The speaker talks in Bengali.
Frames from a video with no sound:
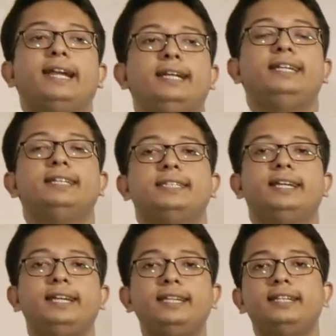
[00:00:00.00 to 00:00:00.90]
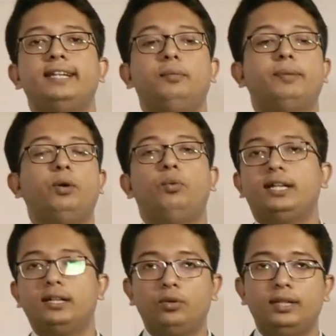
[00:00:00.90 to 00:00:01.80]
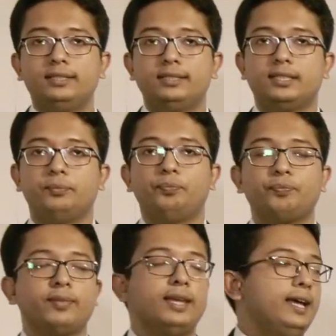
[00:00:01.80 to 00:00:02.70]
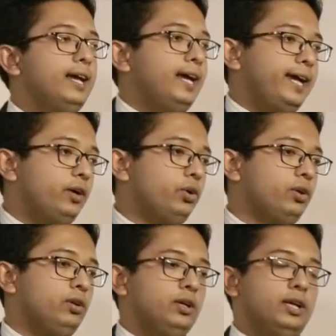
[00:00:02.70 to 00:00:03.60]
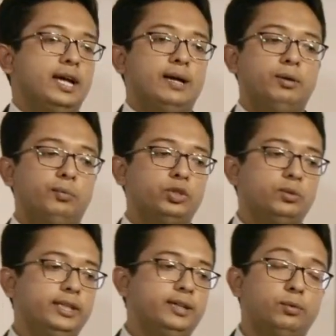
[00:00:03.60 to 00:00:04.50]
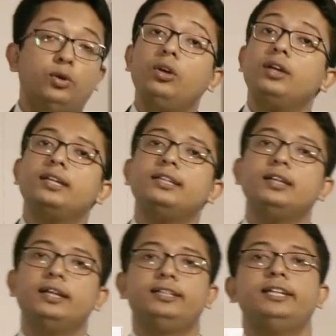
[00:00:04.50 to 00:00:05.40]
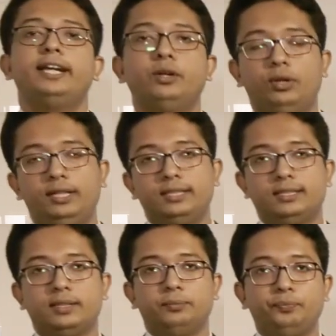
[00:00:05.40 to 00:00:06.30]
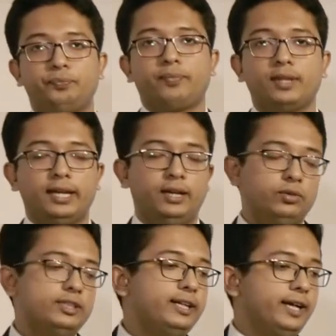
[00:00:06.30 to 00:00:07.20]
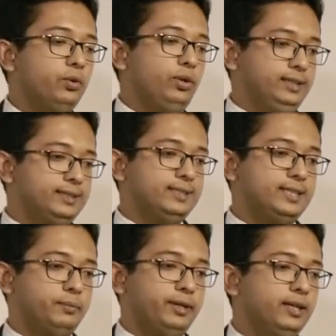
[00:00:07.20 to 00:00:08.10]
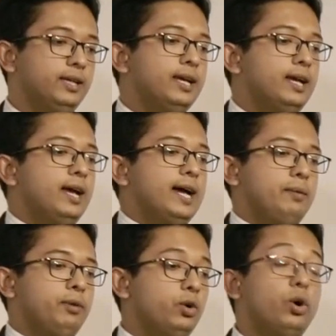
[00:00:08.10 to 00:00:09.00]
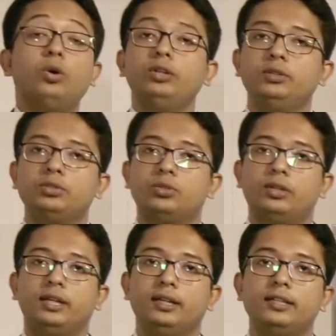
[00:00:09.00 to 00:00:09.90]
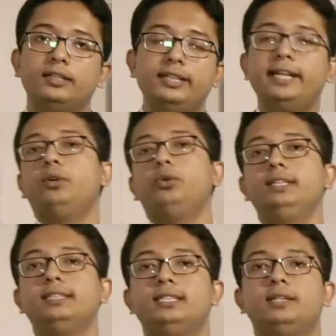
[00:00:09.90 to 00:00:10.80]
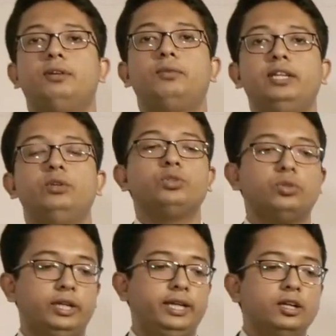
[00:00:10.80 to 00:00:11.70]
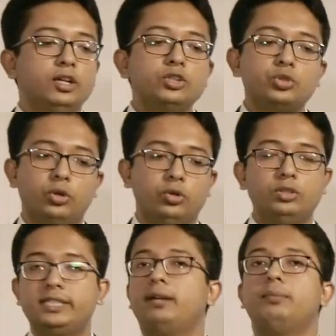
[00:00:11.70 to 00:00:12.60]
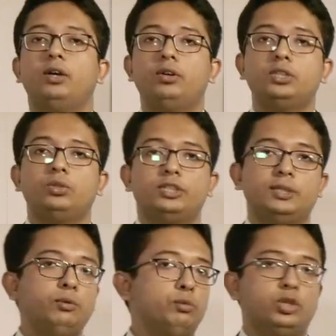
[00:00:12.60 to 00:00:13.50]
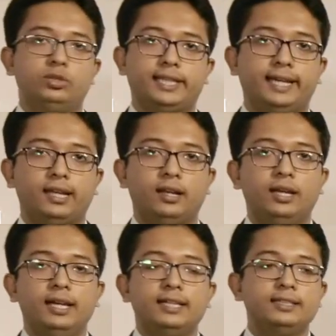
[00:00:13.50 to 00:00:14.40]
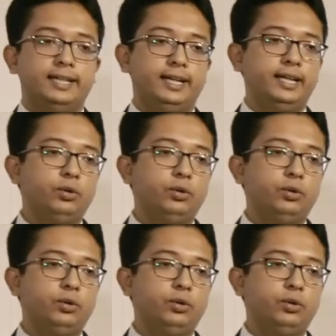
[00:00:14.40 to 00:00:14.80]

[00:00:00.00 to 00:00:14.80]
আরেকটি আছে ইনডিরেক্ট বা ওয়াটার কুলিং সিস্টেম এখন আমরা প্রথমে দেখব ডিরেক্ট কুলিং সিস্টেম এখন ডিরেক্ট কুলিং সিস্টেমে আমরা কখন ইউজ করি ডিরেক্ট কুলিং সিস্টেম আমরা ইউজ করি ছোট যানবাহনের জন্য যেমন মোটর সাইকেল যেখানে